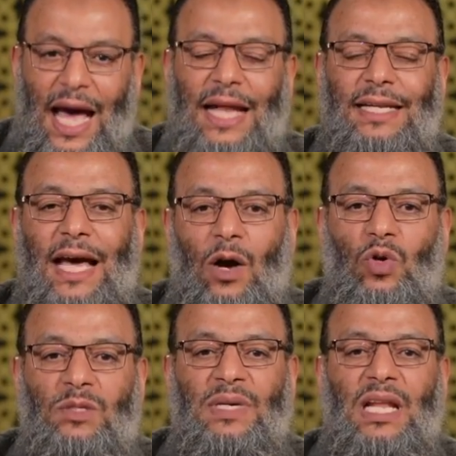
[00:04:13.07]
أن
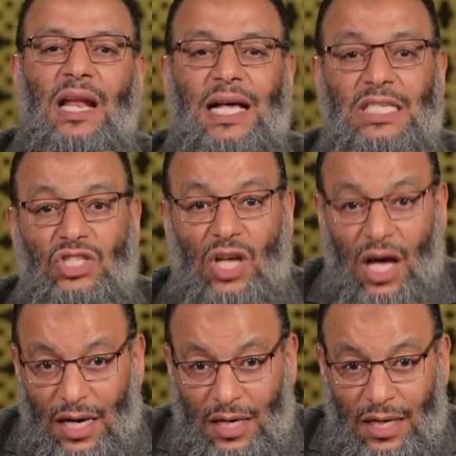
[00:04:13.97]
نأخذ من
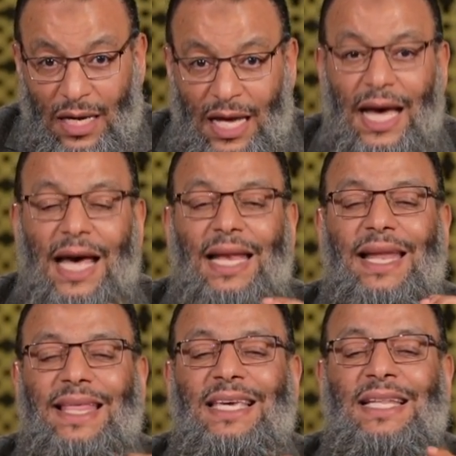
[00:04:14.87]
الأنصار
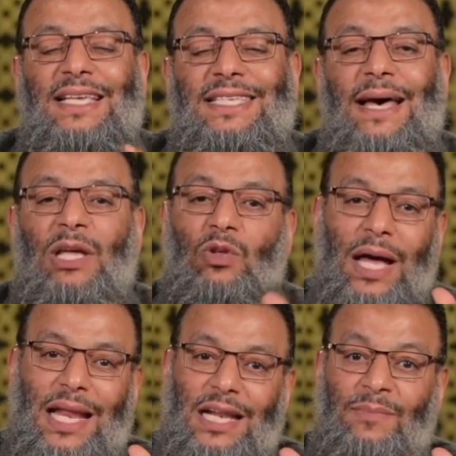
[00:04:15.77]
الذين ثبتوا
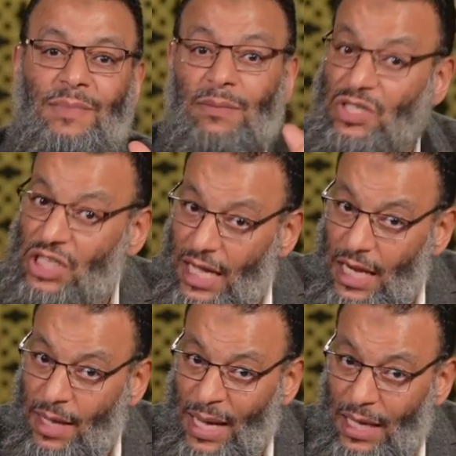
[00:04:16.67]
على الإيمان مش ده
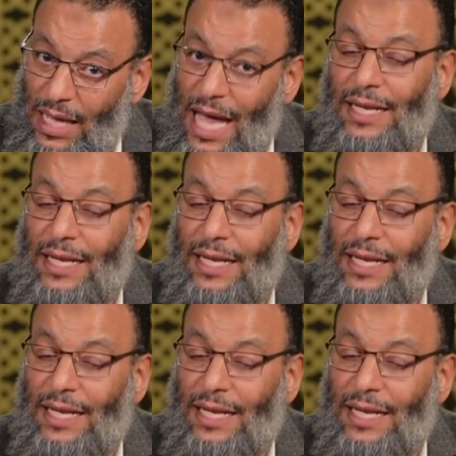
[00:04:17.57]
كلامك